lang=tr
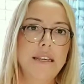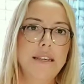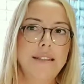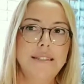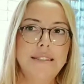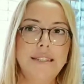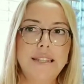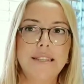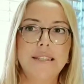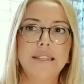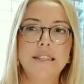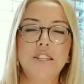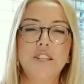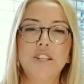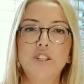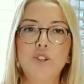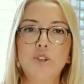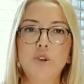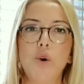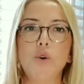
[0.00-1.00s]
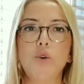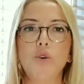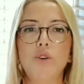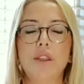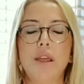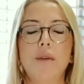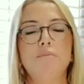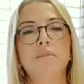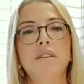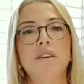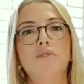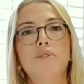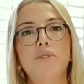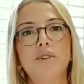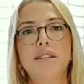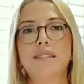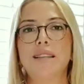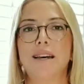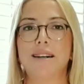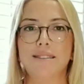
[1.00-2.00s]
sizin için çok önemli
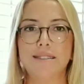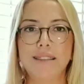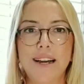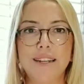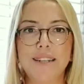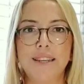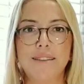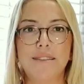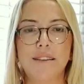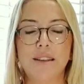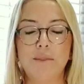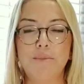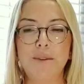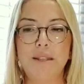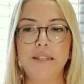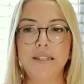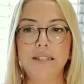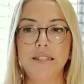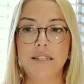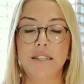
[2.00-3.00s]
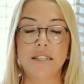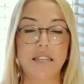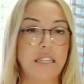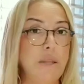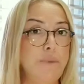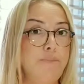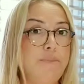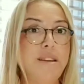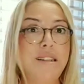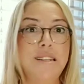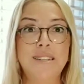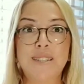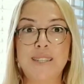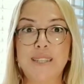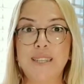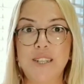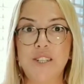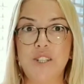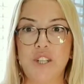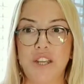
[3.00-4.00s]
fırsatlar getirebilir. Talepleriniz
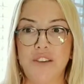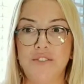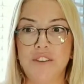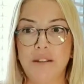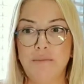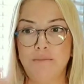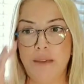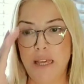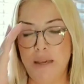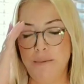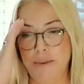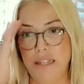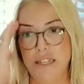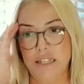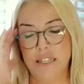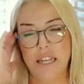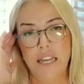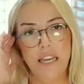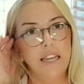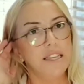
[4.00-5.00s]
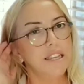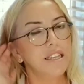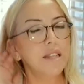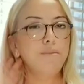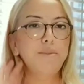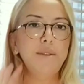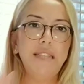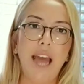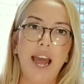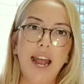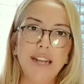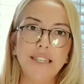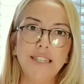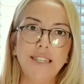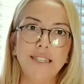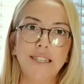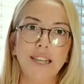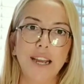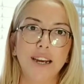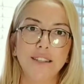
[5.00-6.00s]
geri çevrilmeyebilir ya da bir
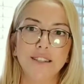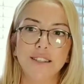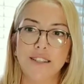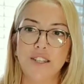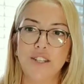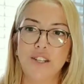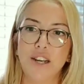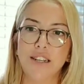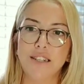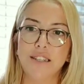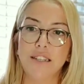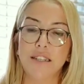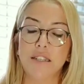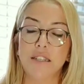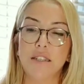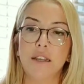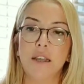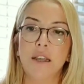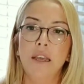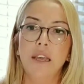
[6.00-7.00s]
derdinizi anlatacaksınız.